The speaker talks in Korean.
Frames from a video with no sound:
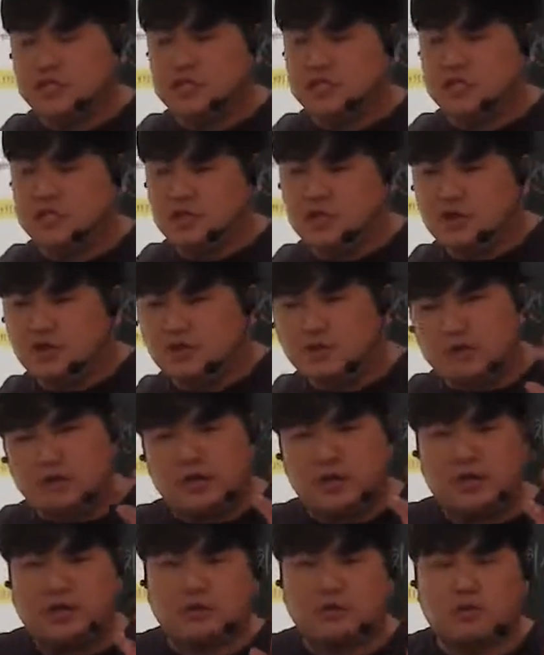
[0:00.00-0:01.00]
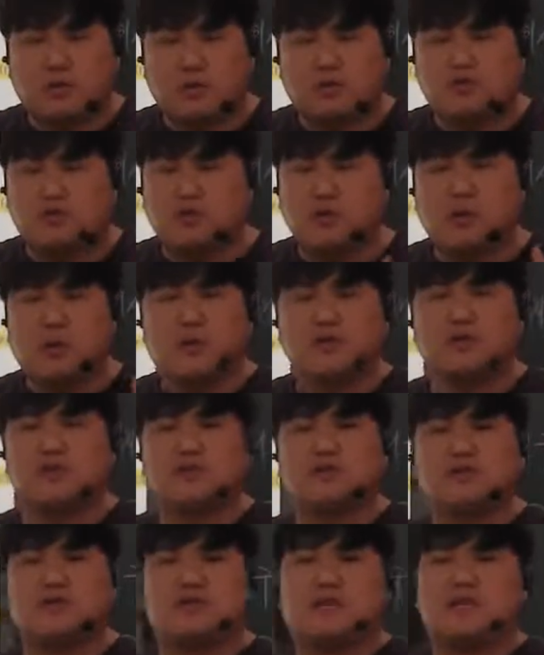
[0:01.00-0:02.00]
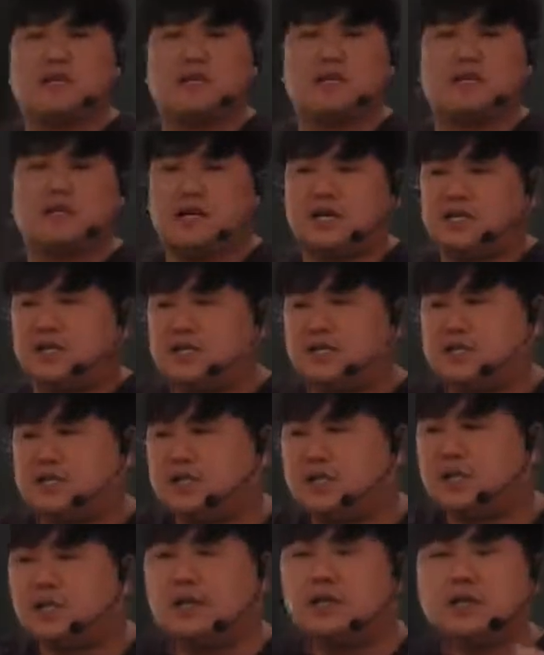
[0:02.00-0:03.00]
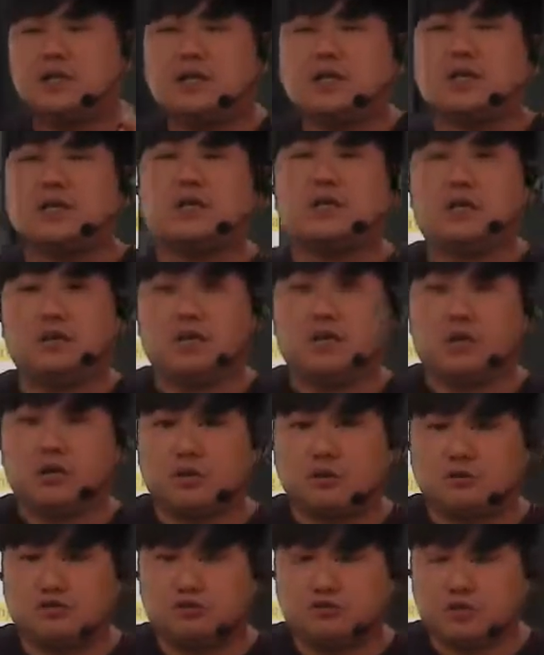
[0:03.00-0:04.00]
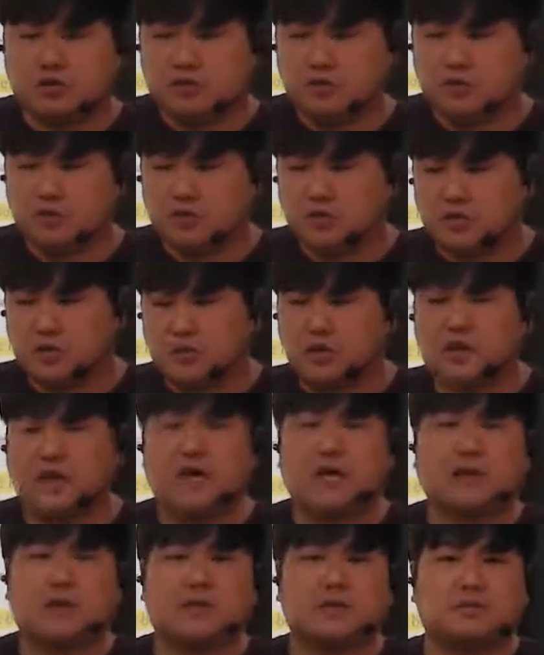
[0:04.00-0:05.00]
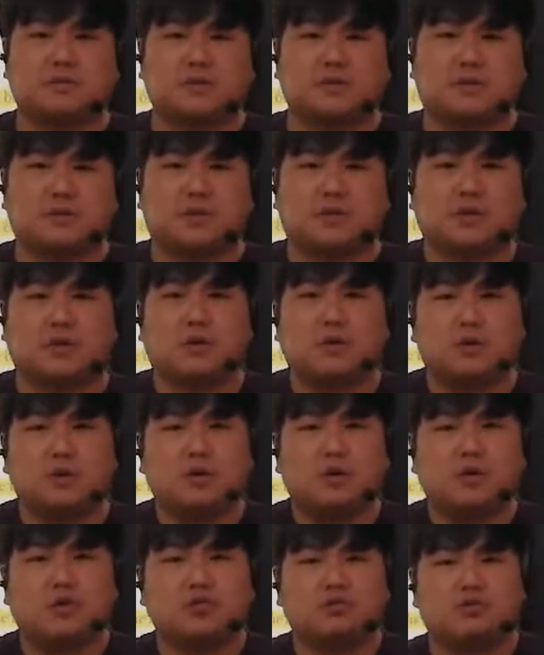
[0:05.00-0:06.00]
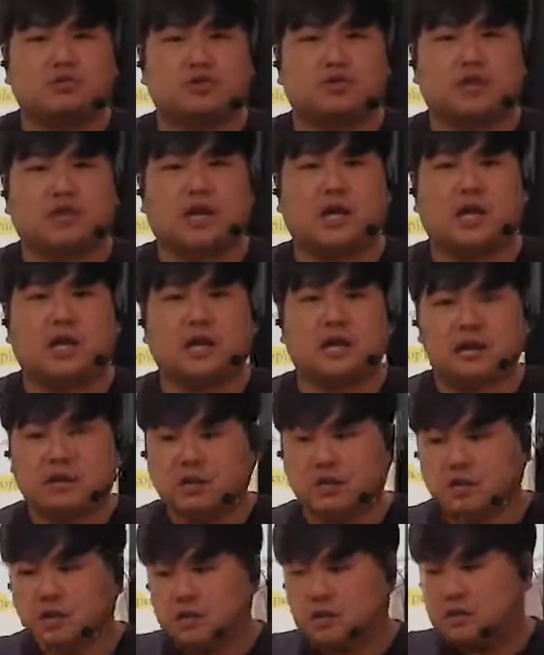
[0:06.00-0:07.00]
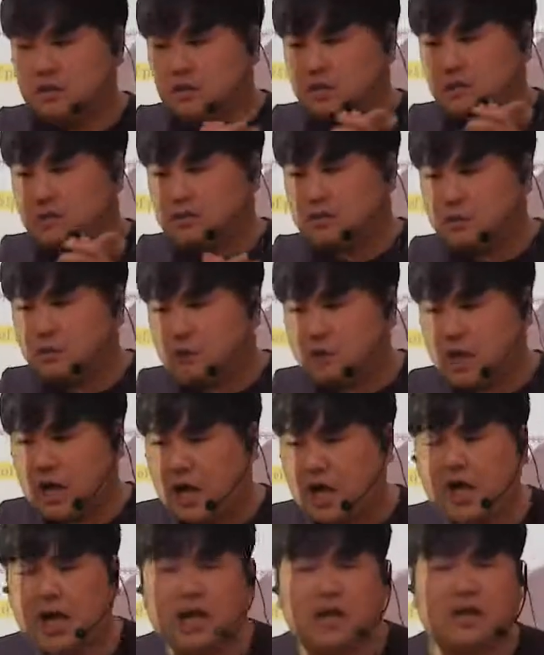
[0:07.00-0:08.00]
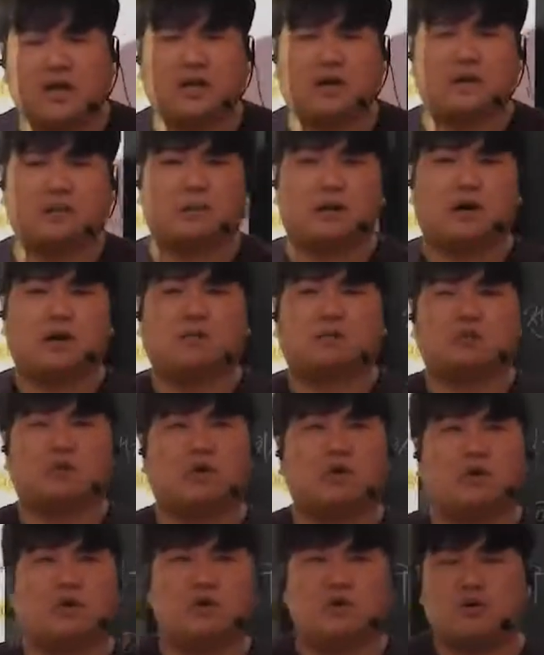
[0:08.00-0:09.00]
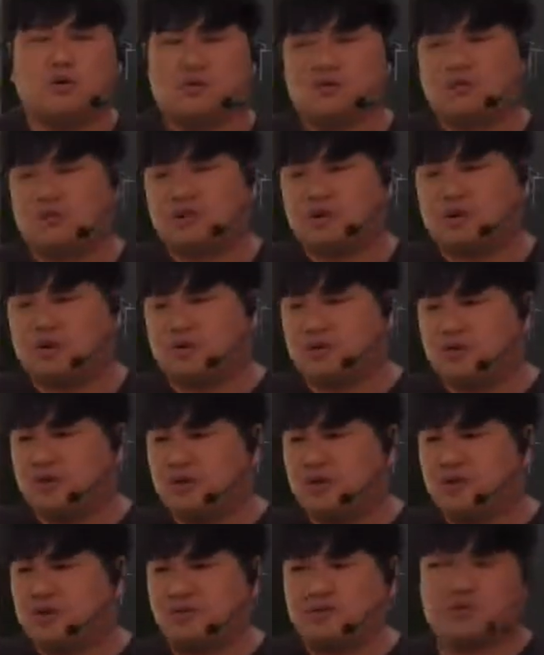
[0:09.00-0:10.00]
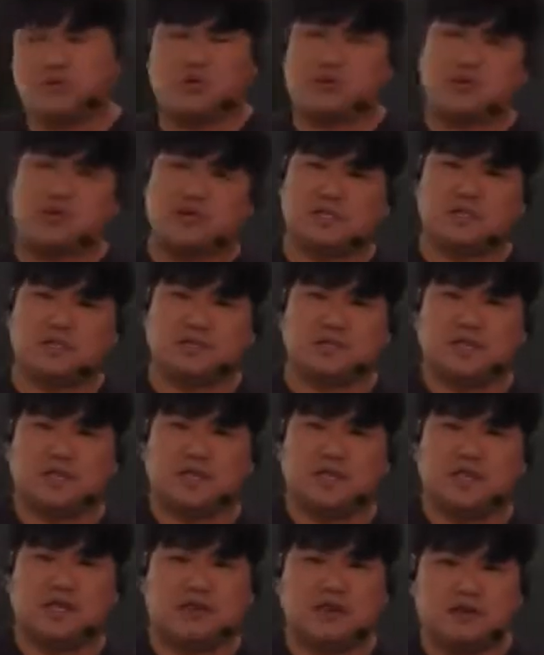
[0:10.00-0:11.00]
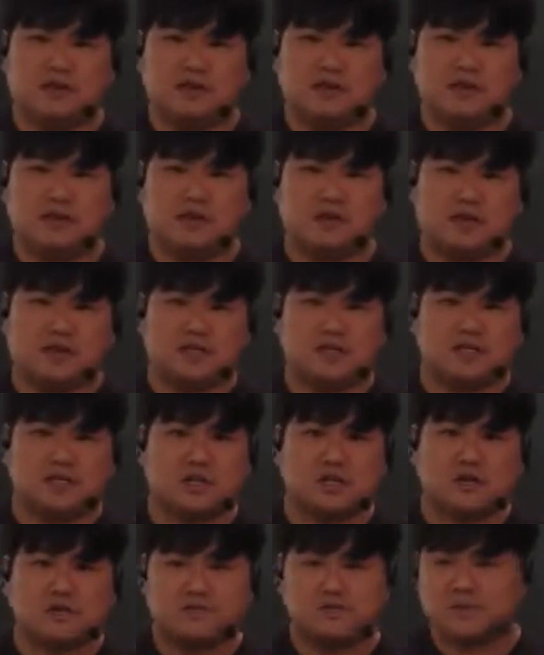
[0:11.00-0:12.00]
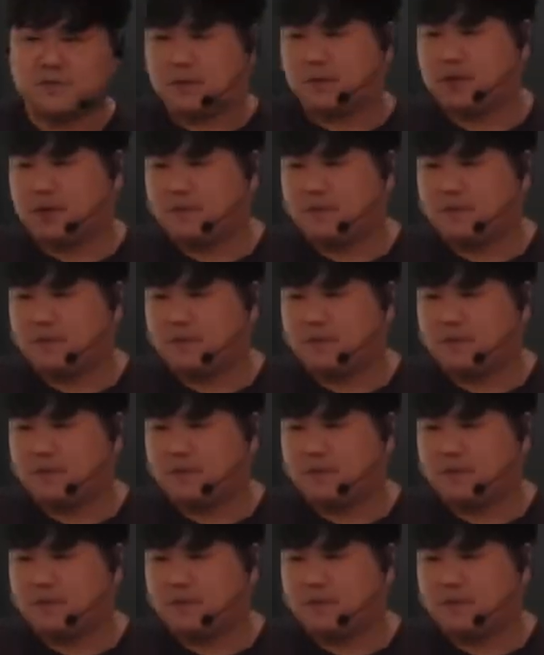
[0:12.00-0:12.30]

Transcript: 이런 거에 대한 공 불공정성에 대한 이야기인지를 키워드를 중심으로 보시면 아까 말씀드린 대로 주제나 제목이다 이런 마음으로 공부를 하시면 좋을 것 같습니다. 아시겠죠? 오케이.